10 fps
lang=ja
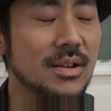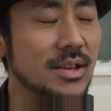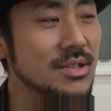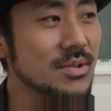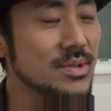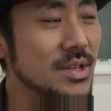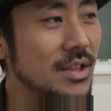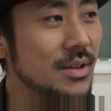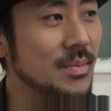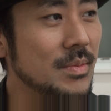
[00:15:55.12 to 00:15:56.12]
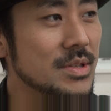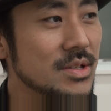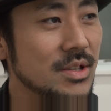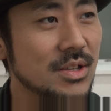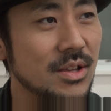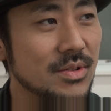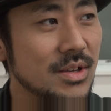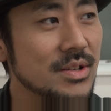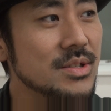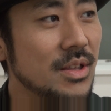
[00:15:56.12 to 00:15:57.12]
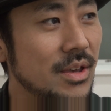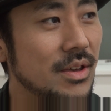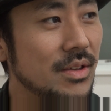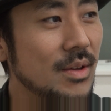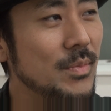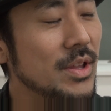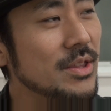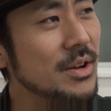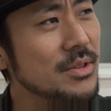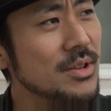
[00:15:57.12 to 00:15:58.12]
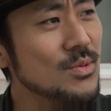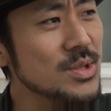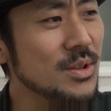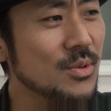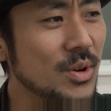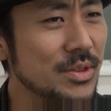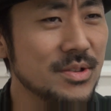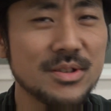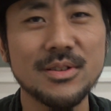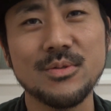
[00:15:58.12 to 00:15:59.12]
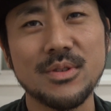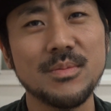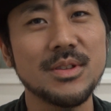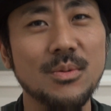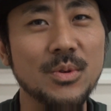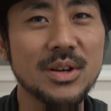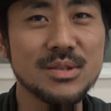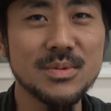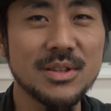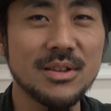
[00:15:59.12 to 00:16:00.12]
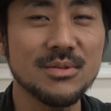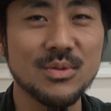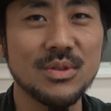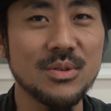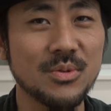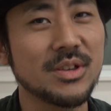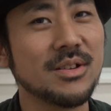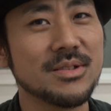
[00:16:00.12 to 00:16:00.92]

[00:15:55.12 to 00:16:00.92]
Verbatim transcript: なんか決着をつけないまま次に来てる気がしてやっぱなんだかんだ猪瀬さんでよかったんじゃないのってみんな思い始めてるような気